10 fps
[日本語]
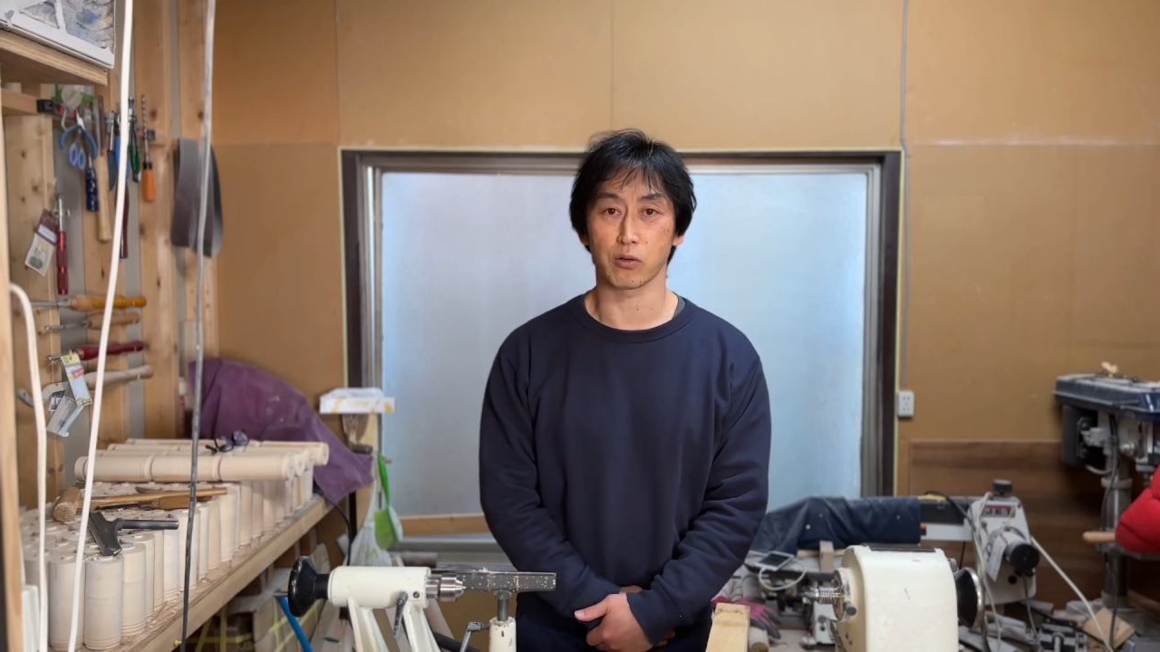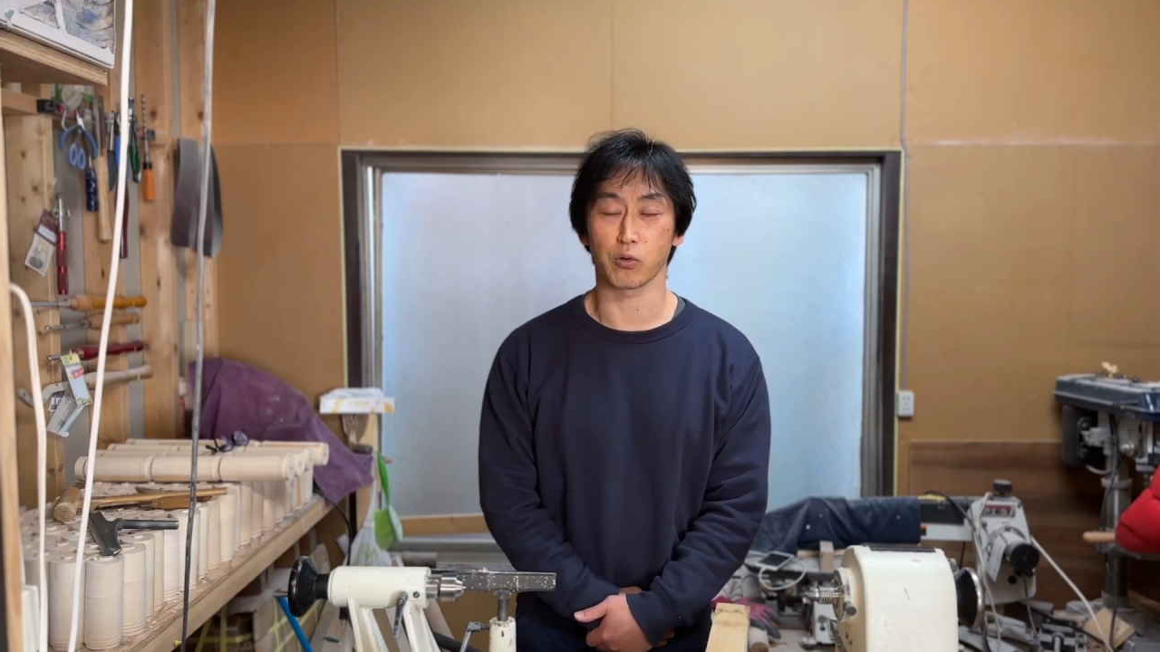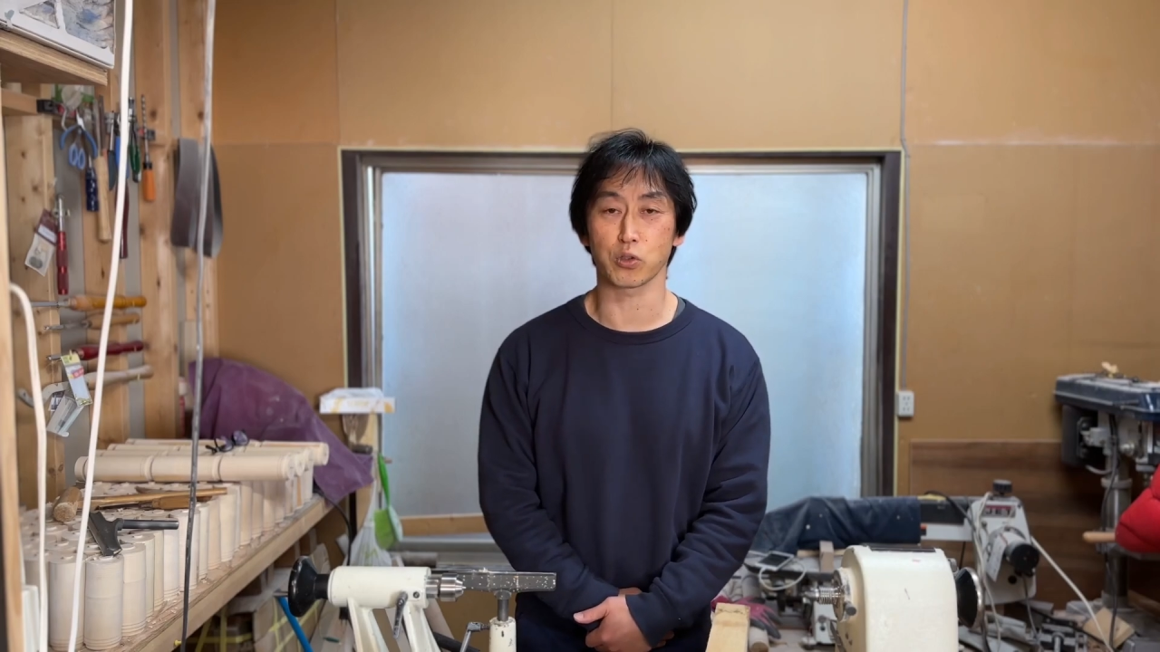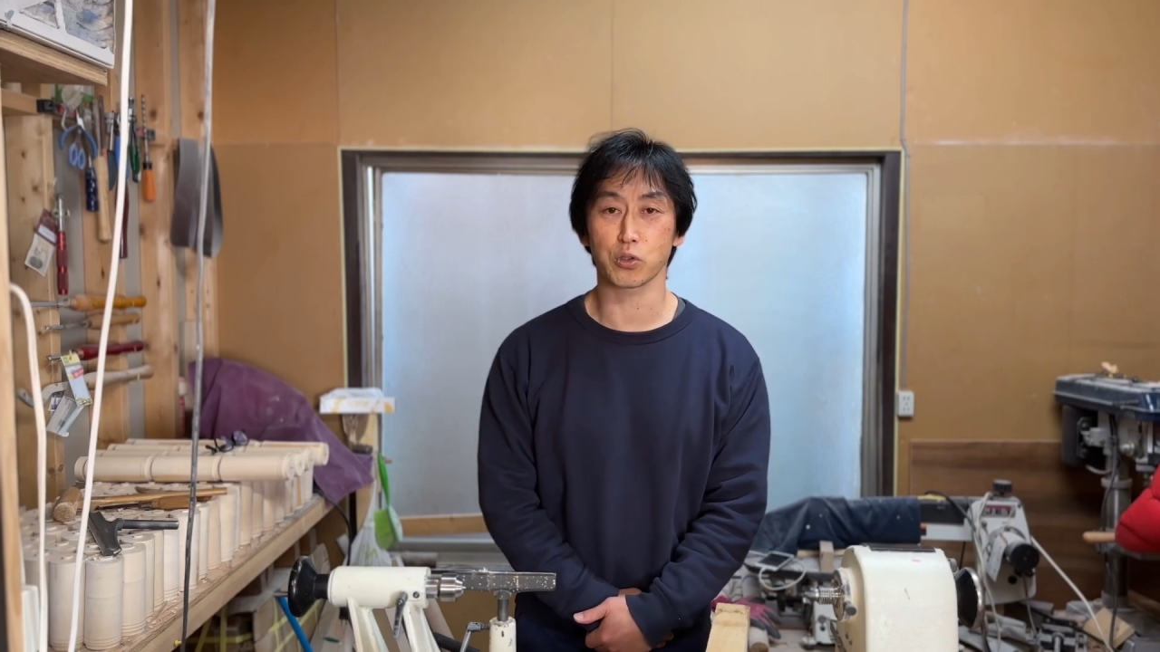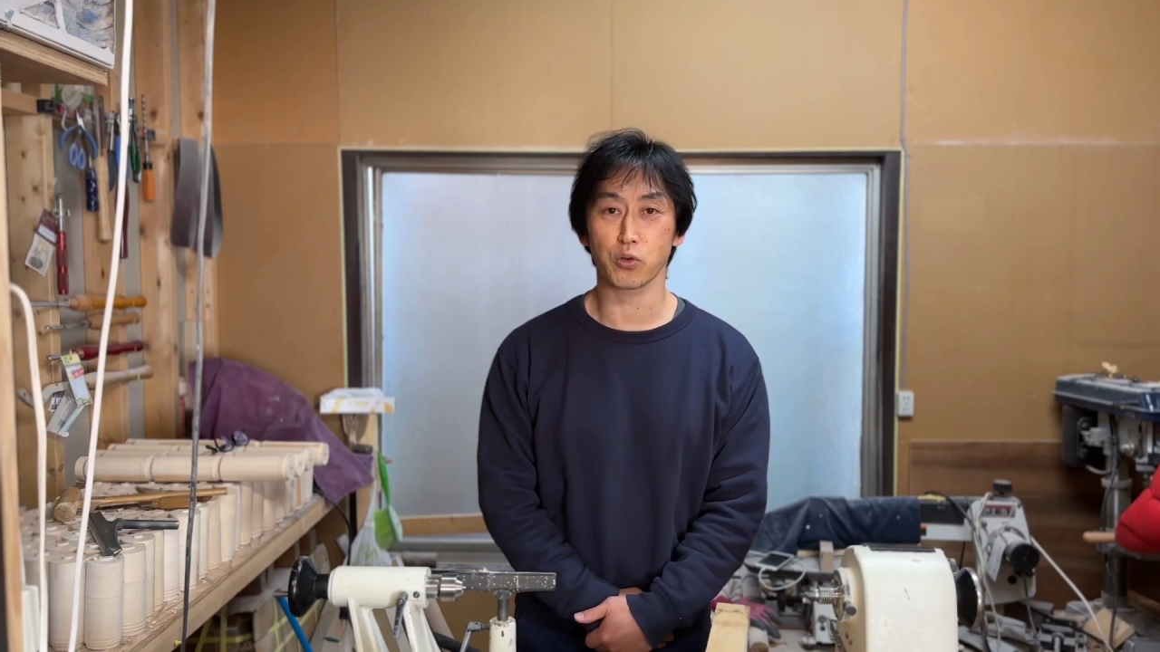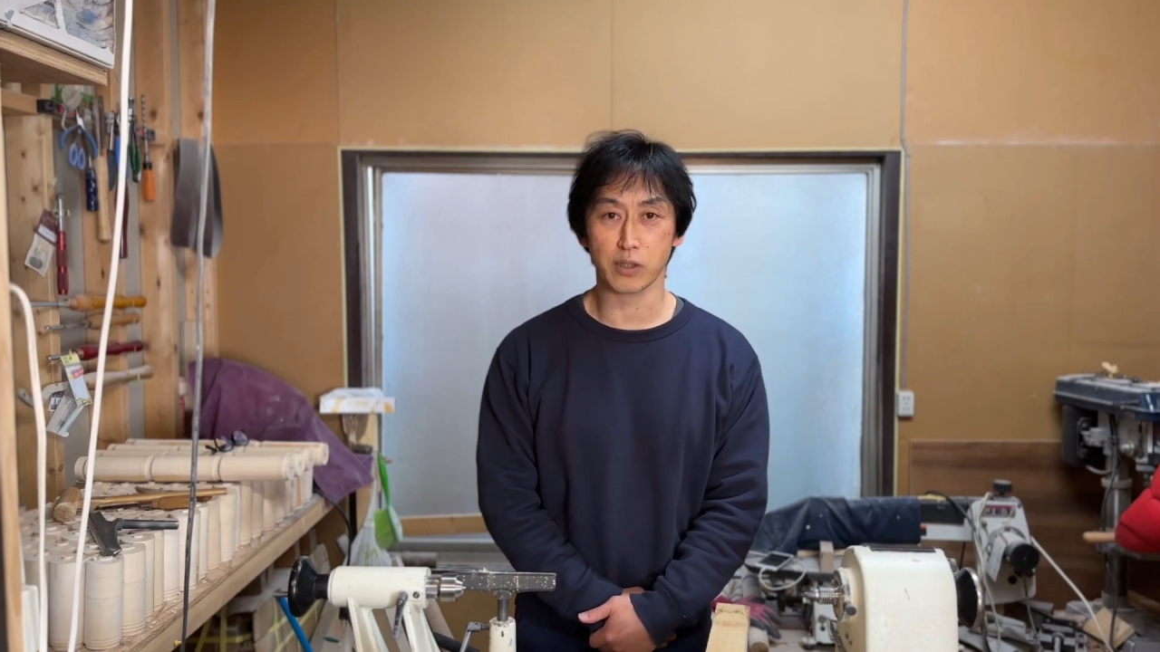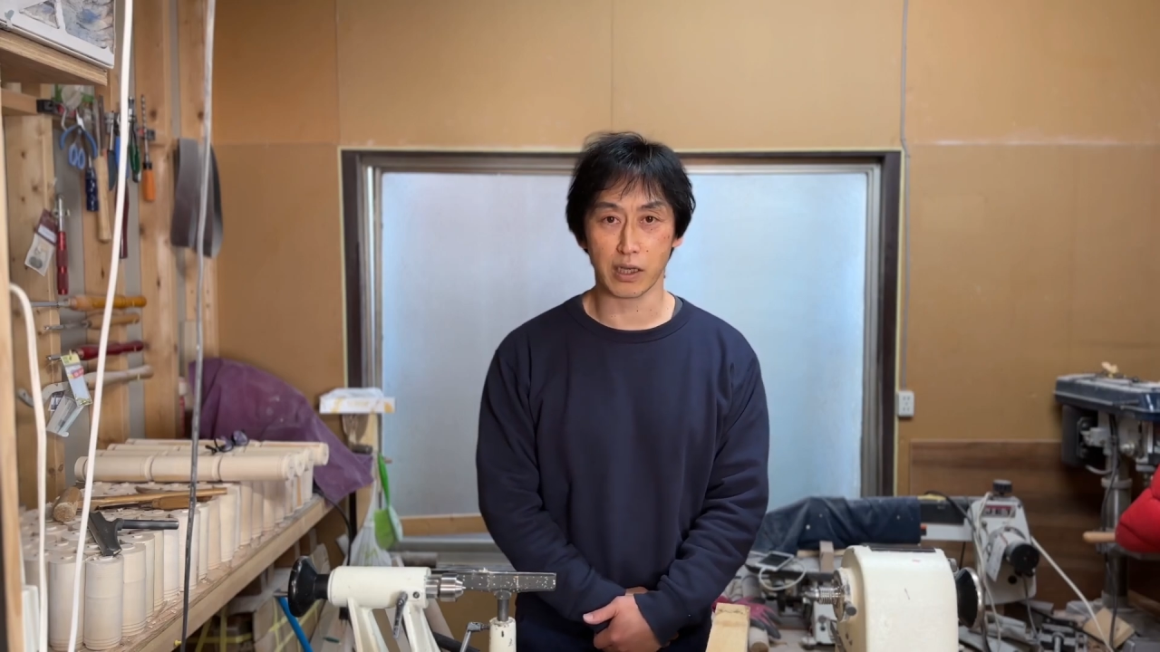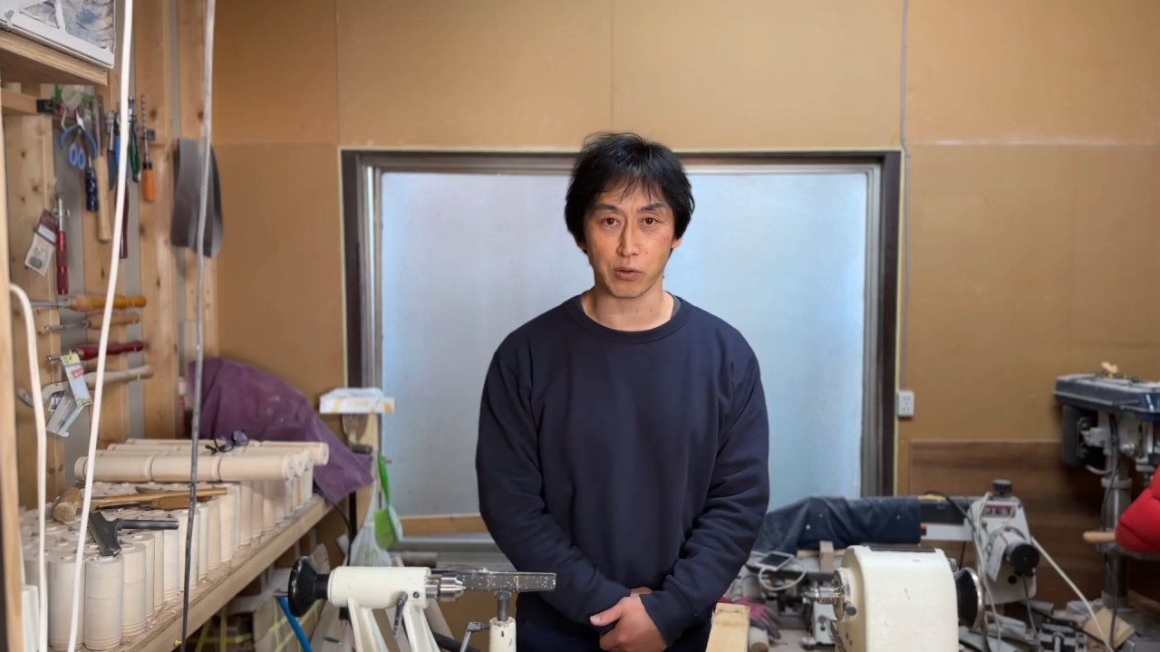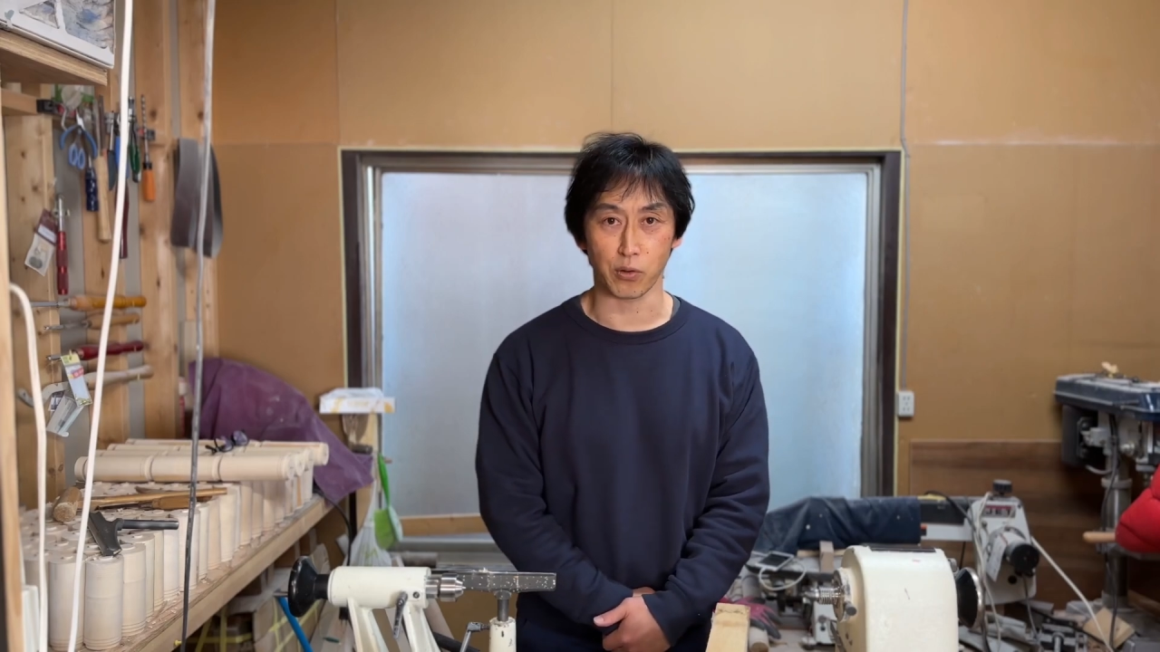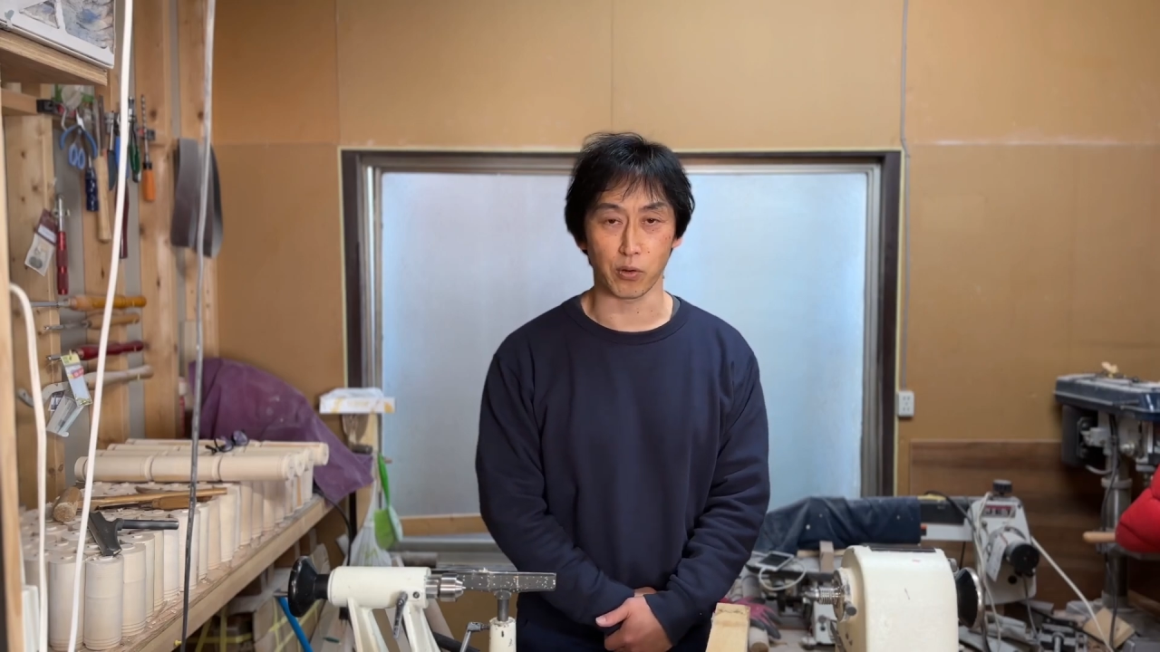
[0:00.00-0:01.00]
ご招
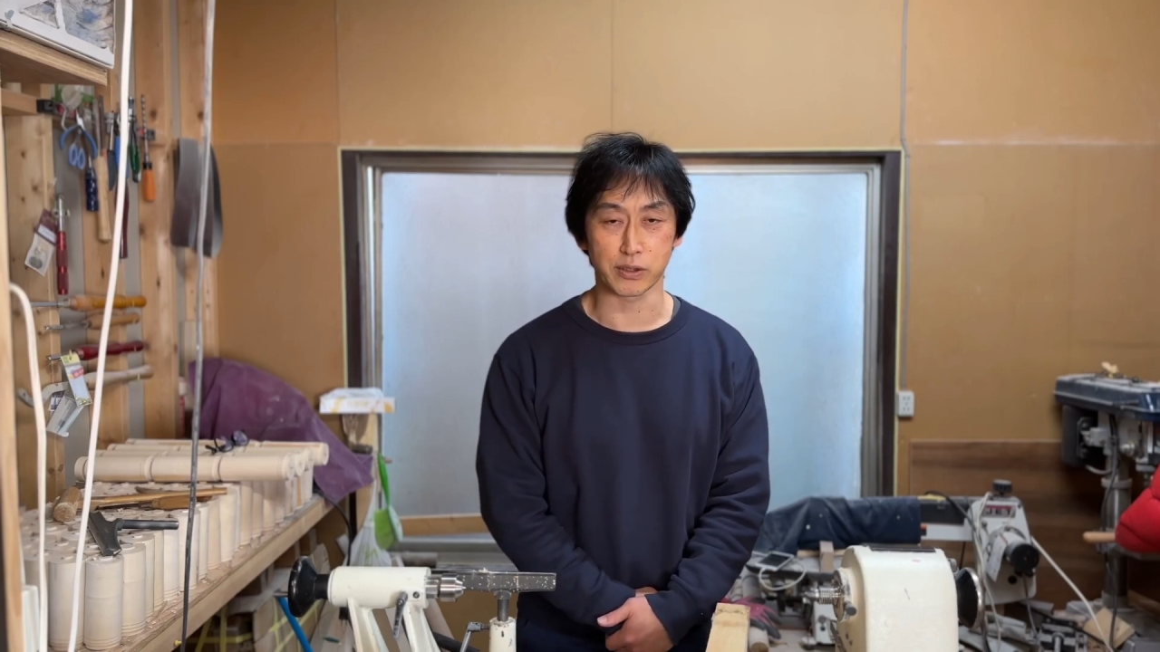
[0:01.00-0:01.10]
待を